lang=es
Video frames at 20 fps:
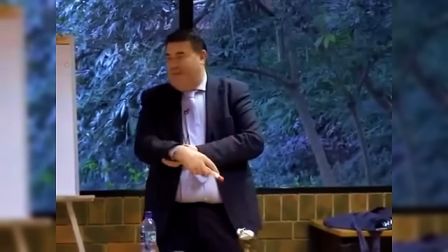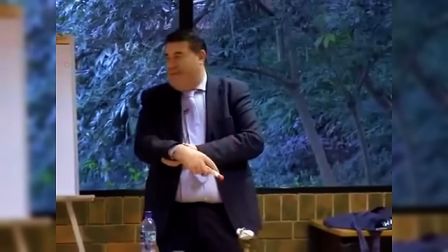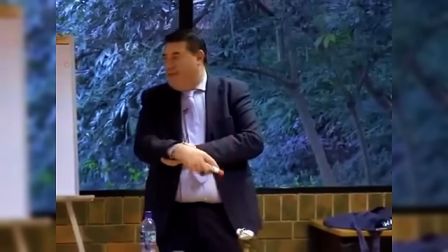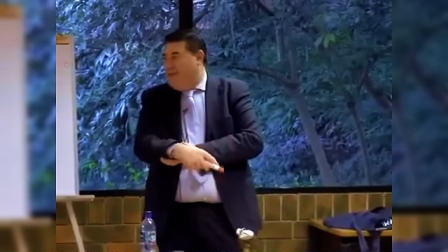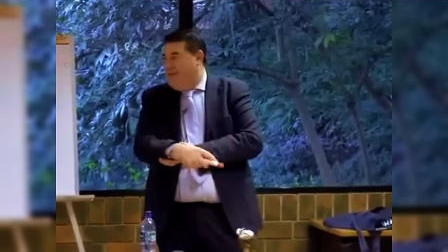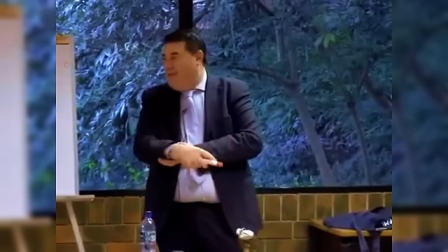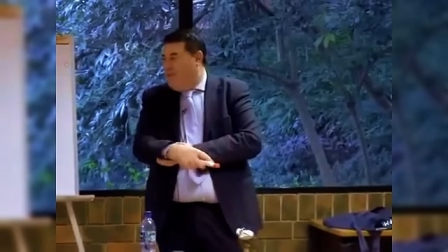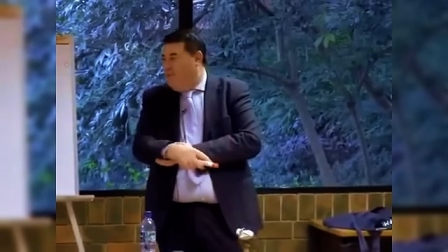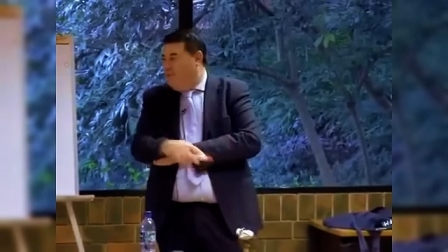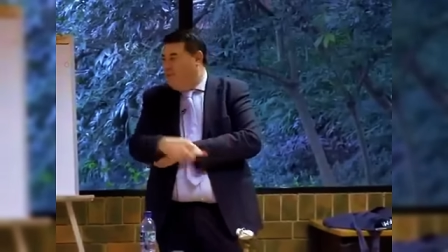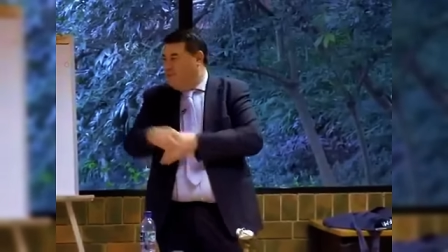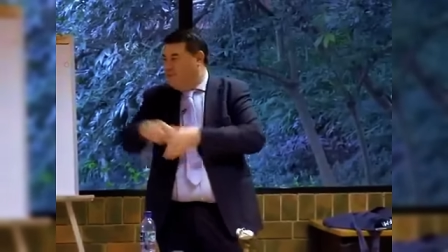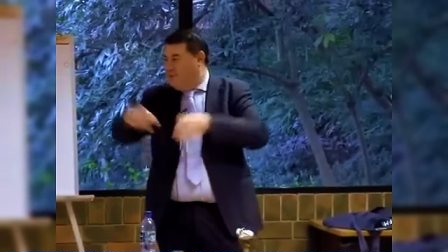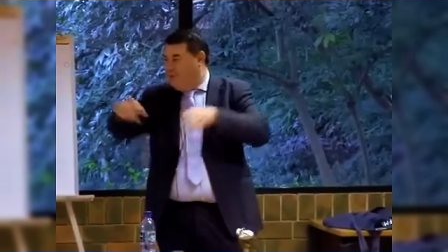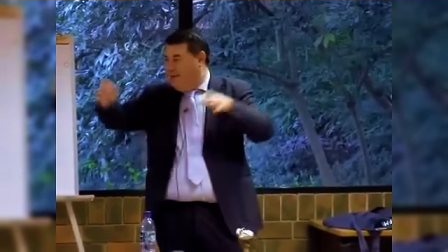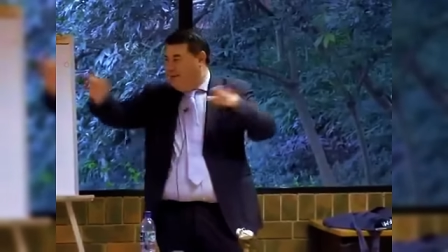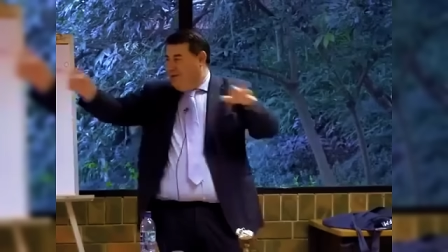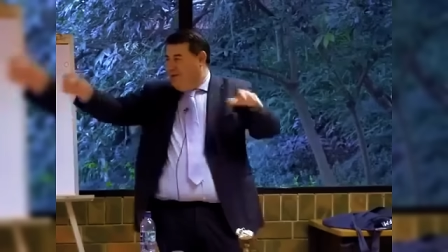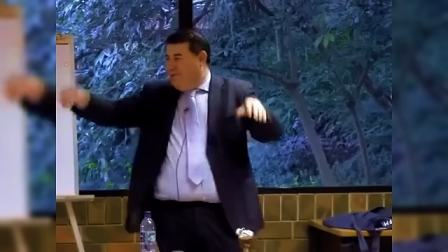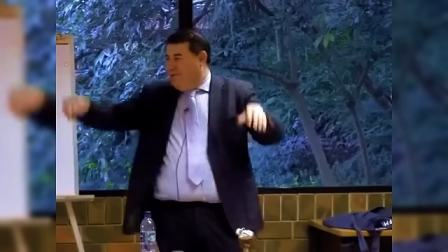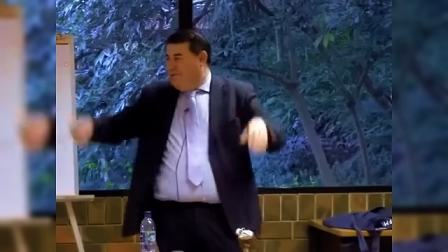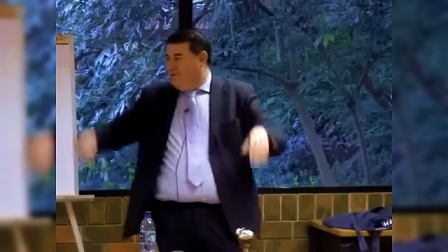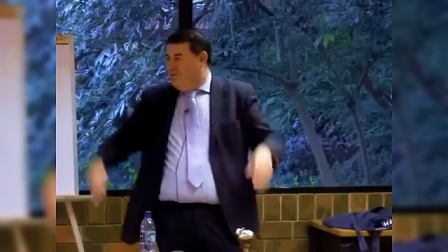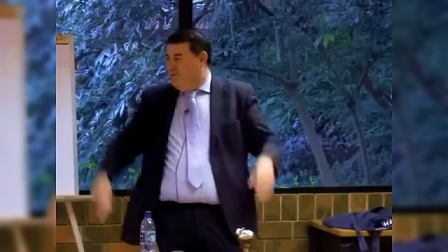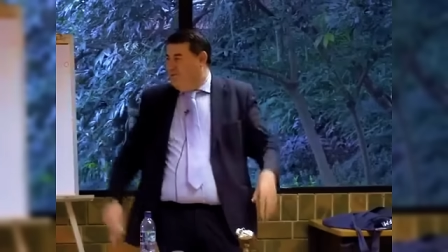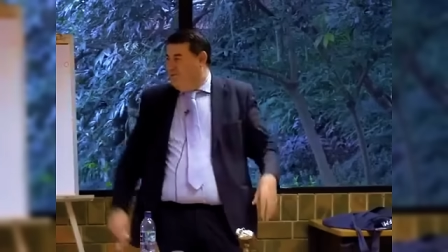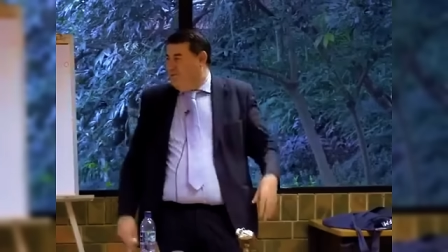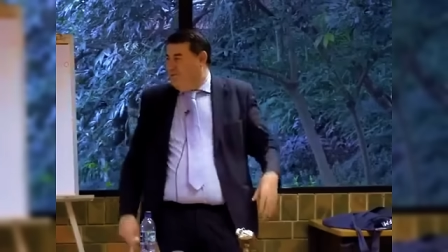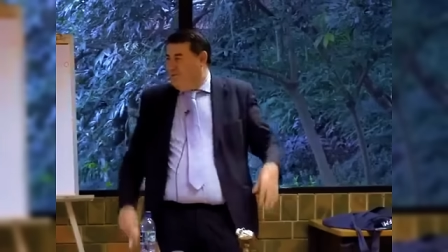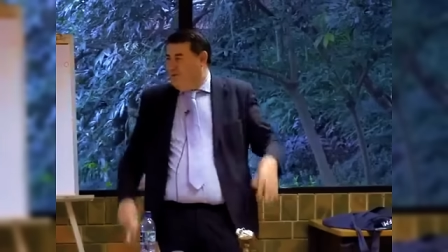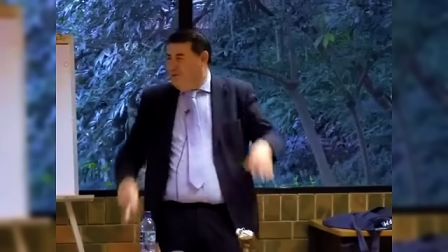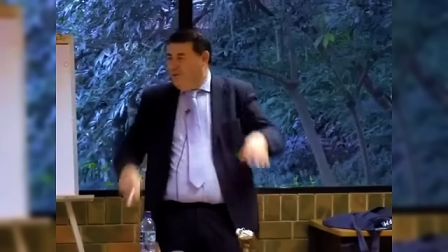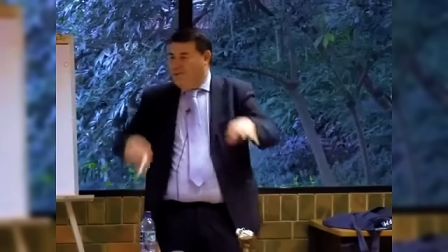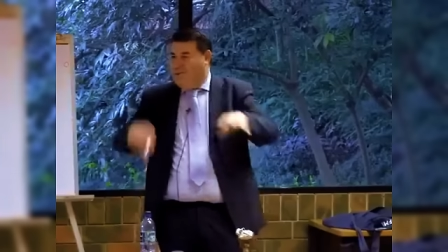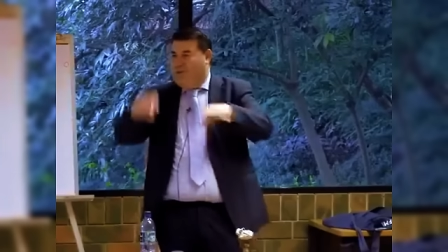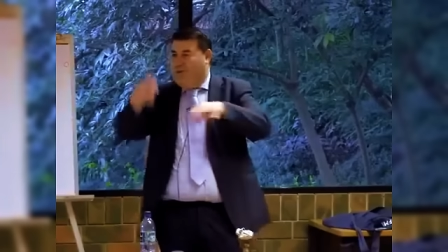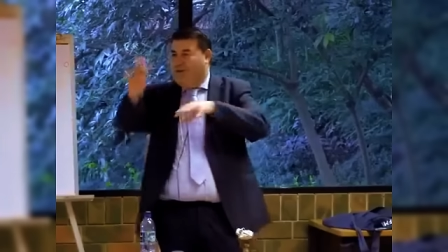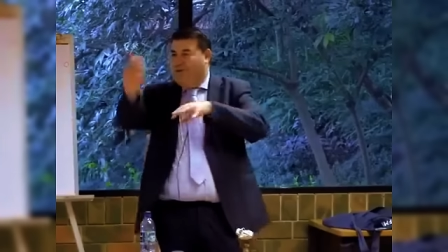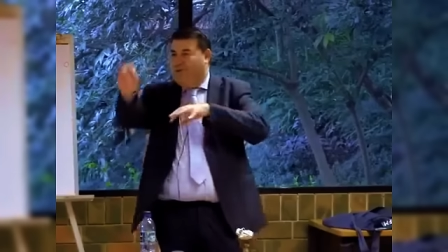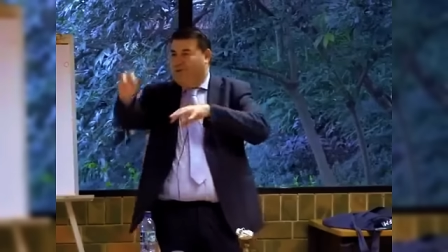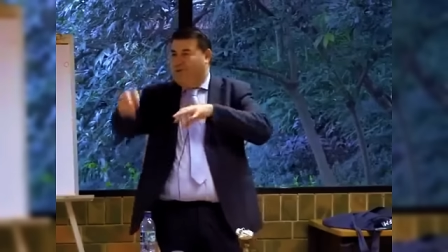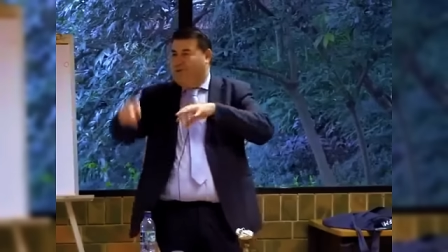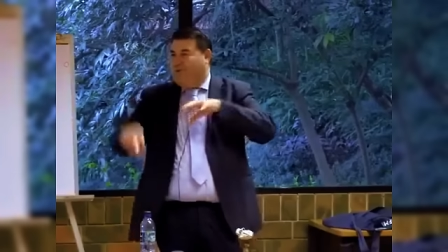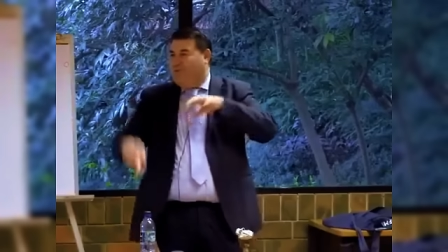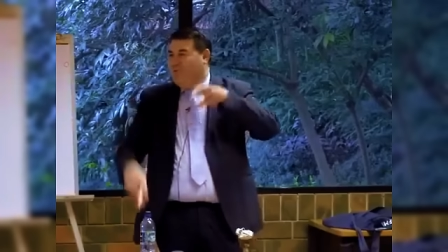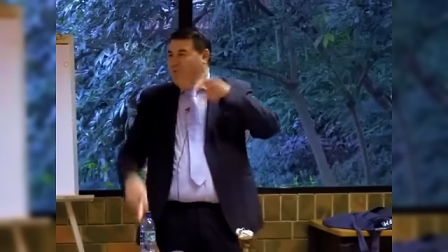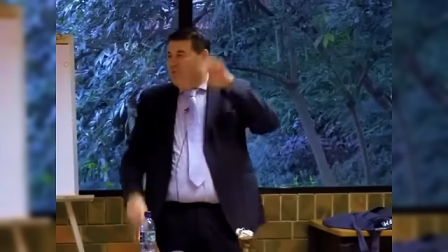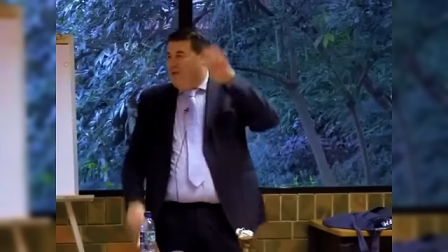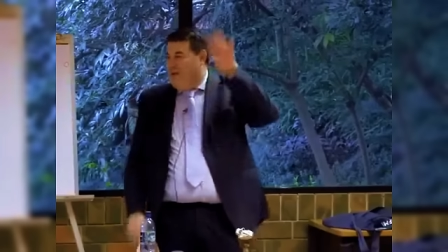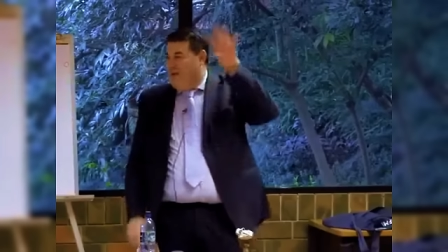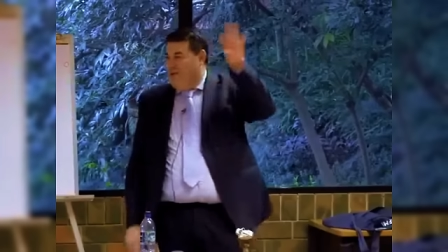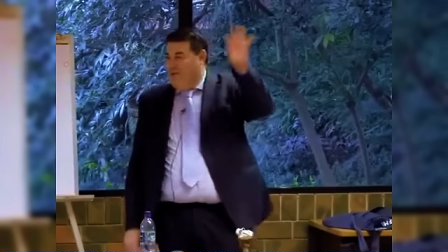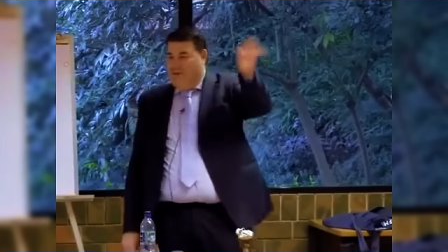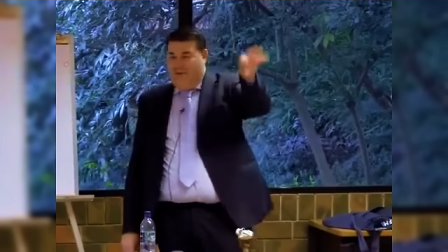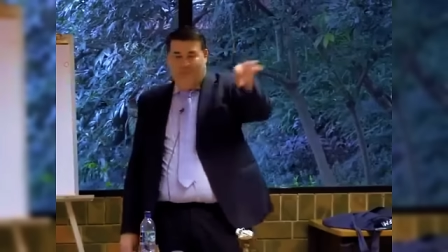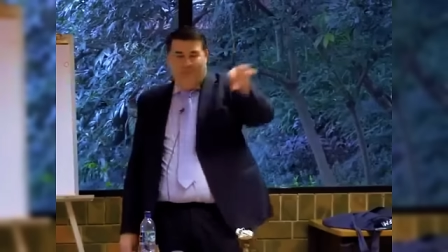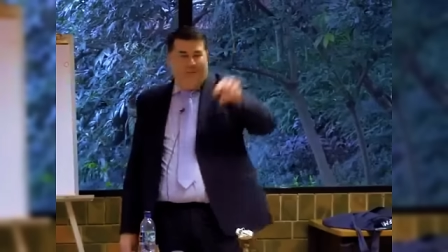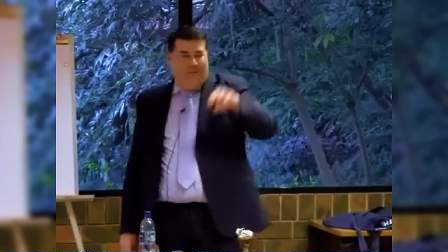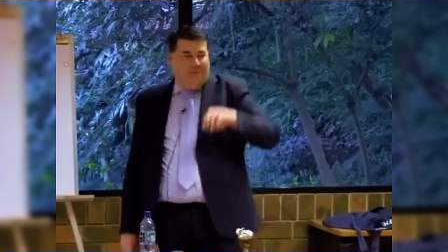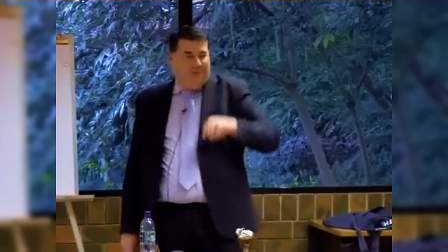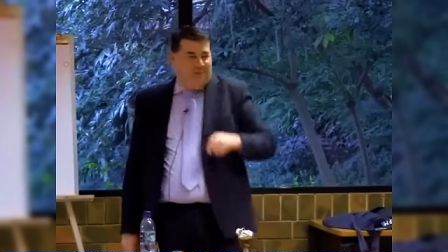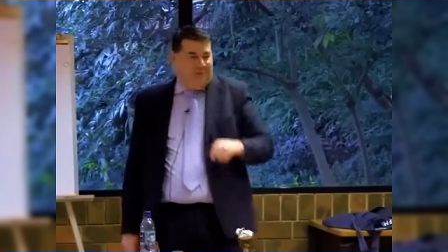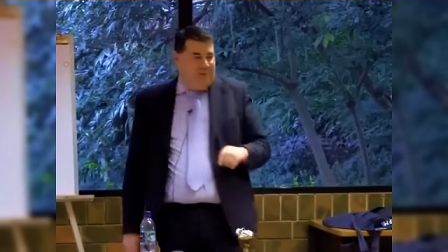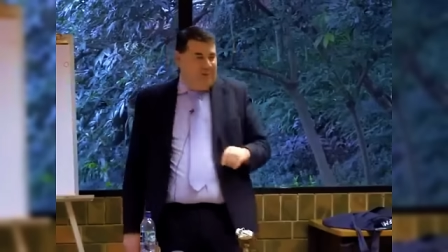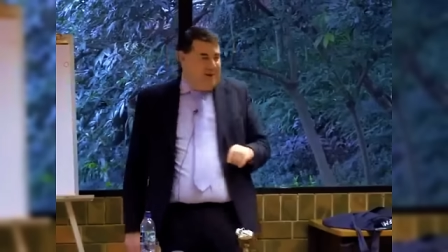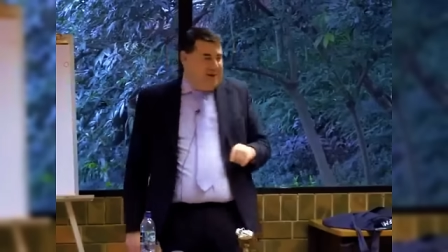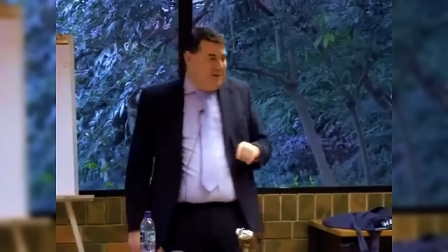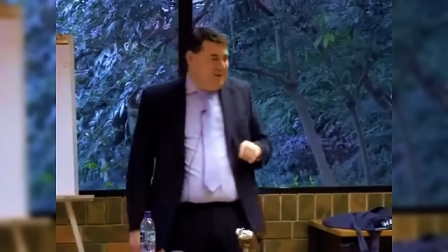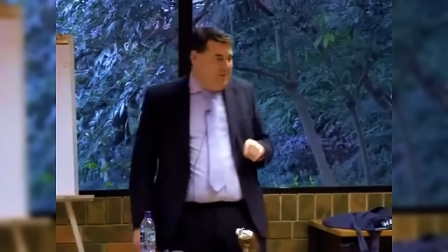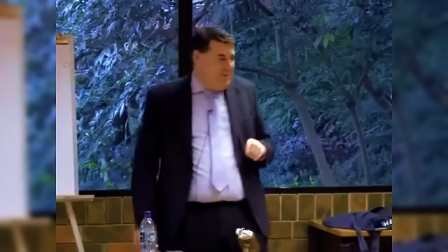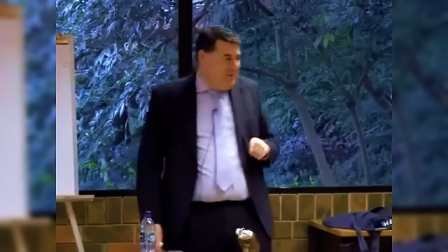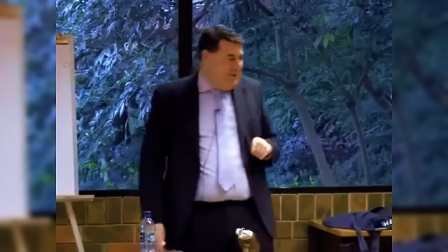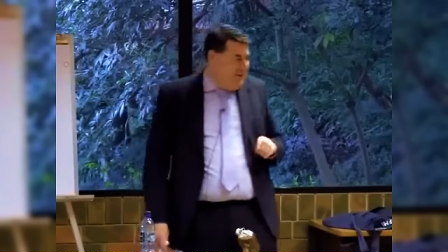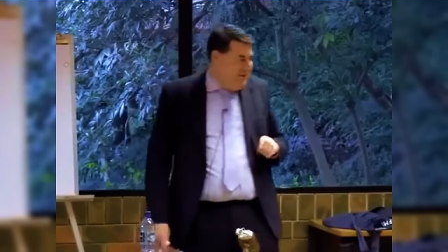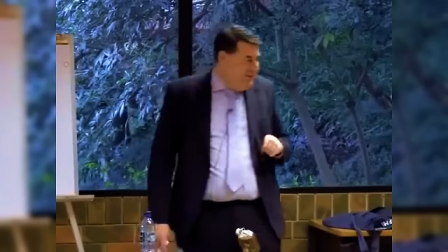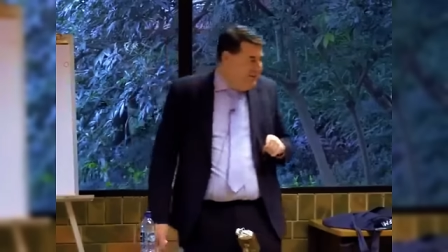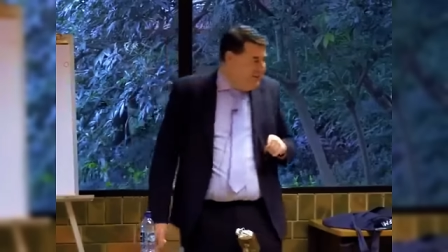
Ya que era injusto que los ricos tuvieran muchas mujeres y los pobres no tuvieran ninguna.